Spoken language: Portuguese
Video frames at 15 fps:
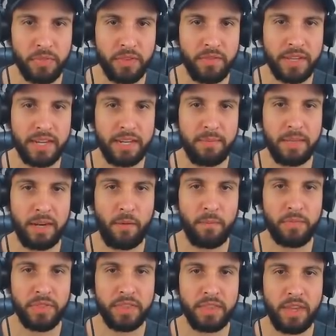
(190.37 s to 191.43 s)
Vem cá em mim, não.
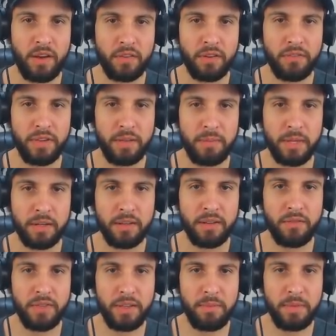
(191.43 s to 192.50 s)
Não, não vem em mim. Não vem em mim.